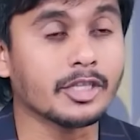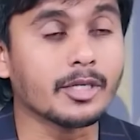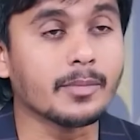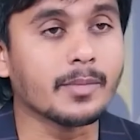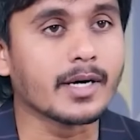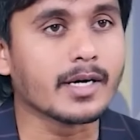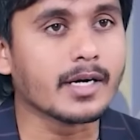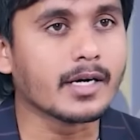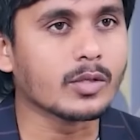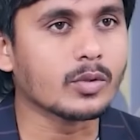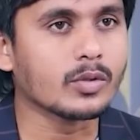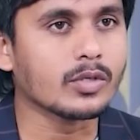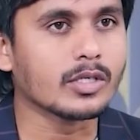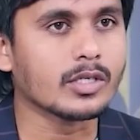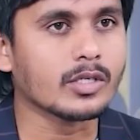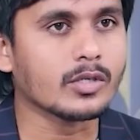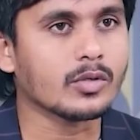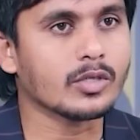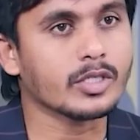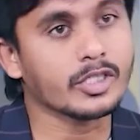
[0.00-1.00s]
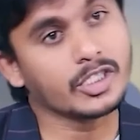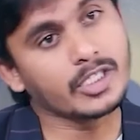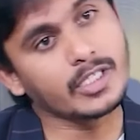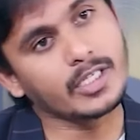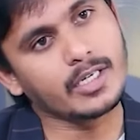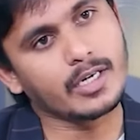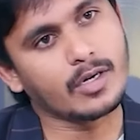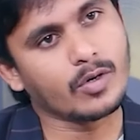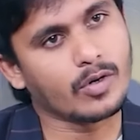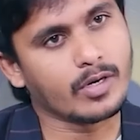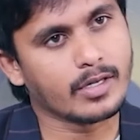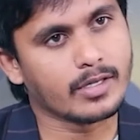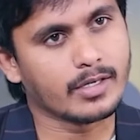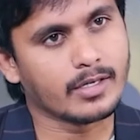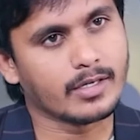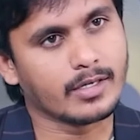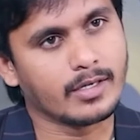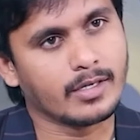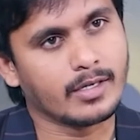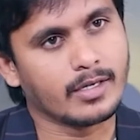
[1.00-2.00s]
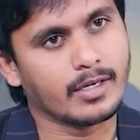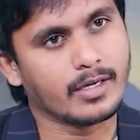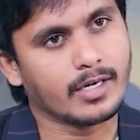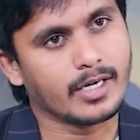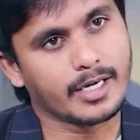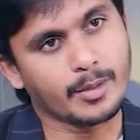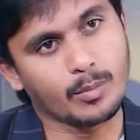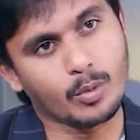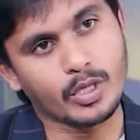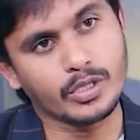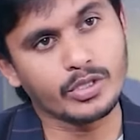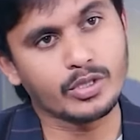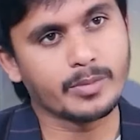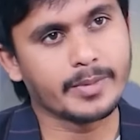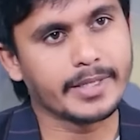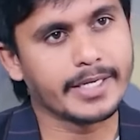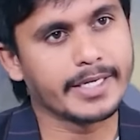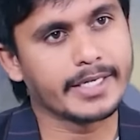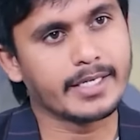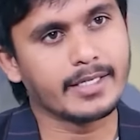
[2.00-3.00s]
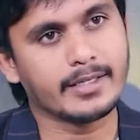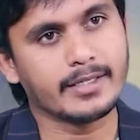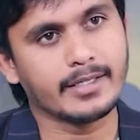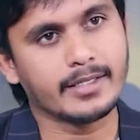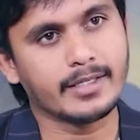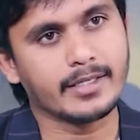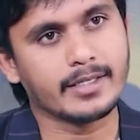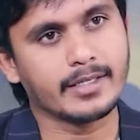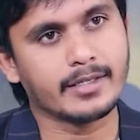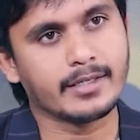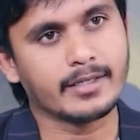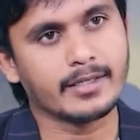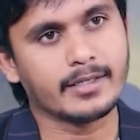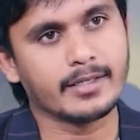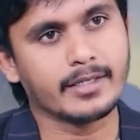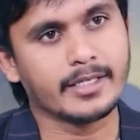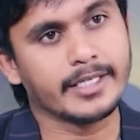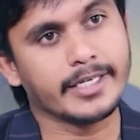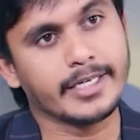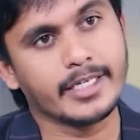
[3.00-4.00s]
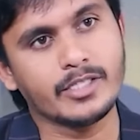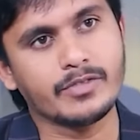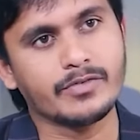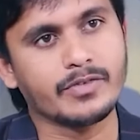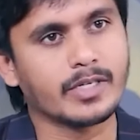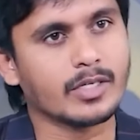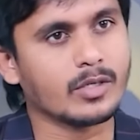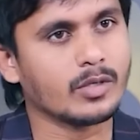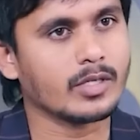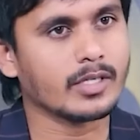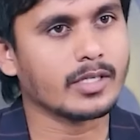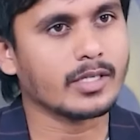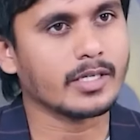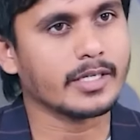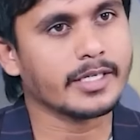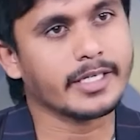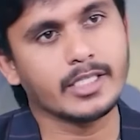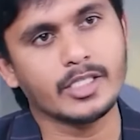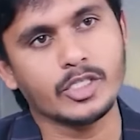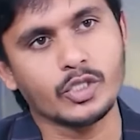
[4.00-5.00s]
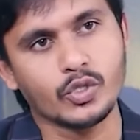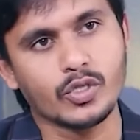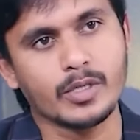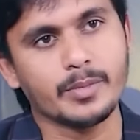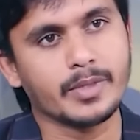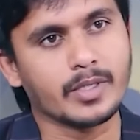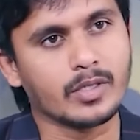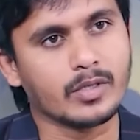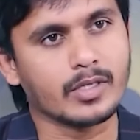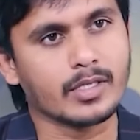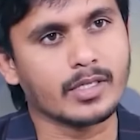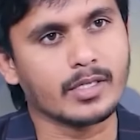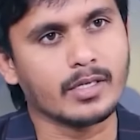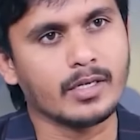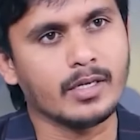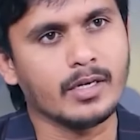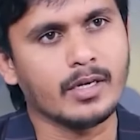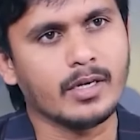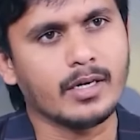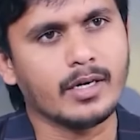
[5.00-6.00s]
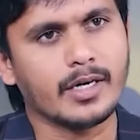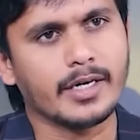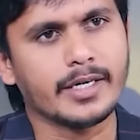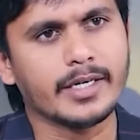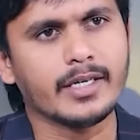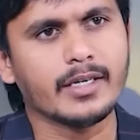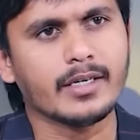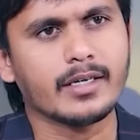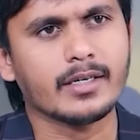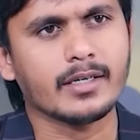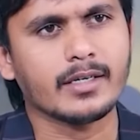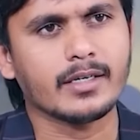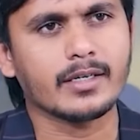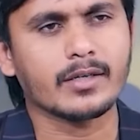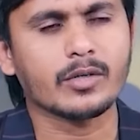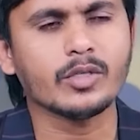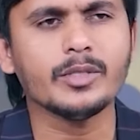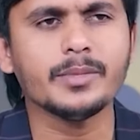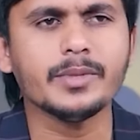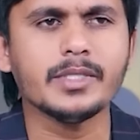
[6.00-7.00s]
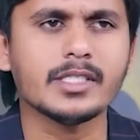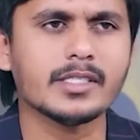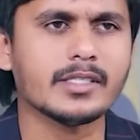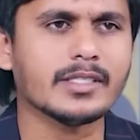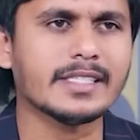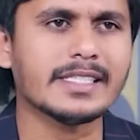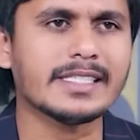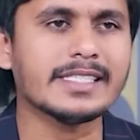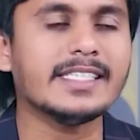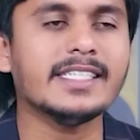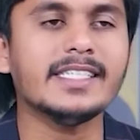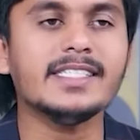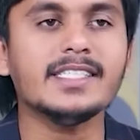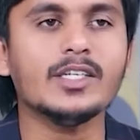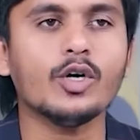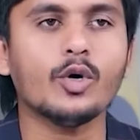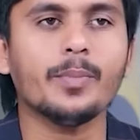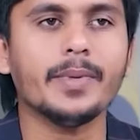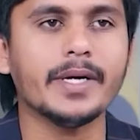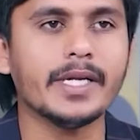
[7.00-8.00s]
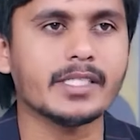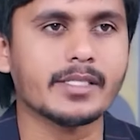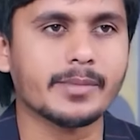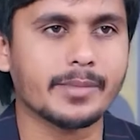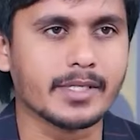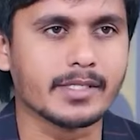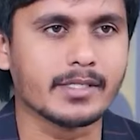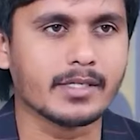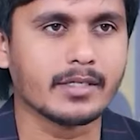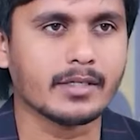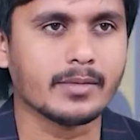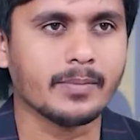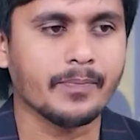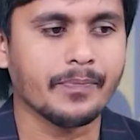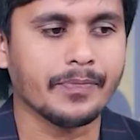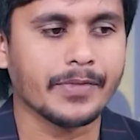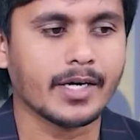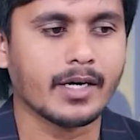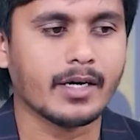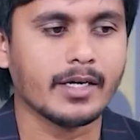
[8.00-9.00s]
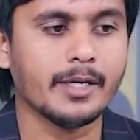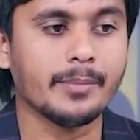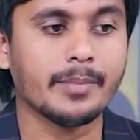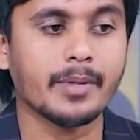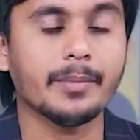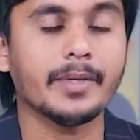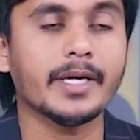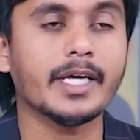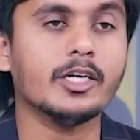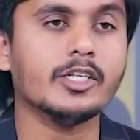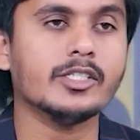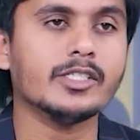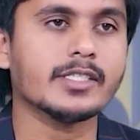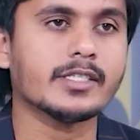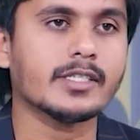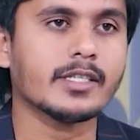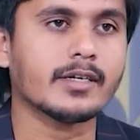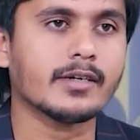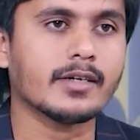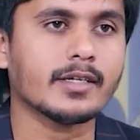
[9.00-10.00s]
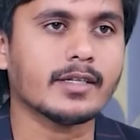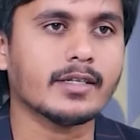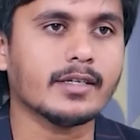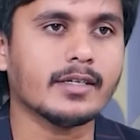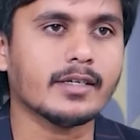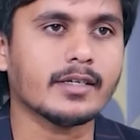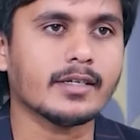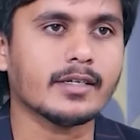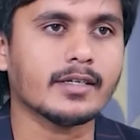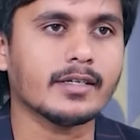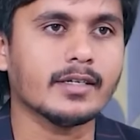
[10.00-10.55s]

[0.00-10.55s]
ఇంత మాట్లాడుకుంటున్నారు నిజంగా ఇలా ఉంటుందా అంటే బాయ్స్తో బయటికి వెళ్తే ఈ రేంజ్ ఫన్ ఉంటుందా ఈ రేంజ్ ఎంజాయ్మెంట్ ఉంటుందా అంటే కొంతమంది ఈజీగా ఓపెన్గా చెప్పేస్తారు నేను పబ్కి వెళ్ళి వచ్చిన తర్వాత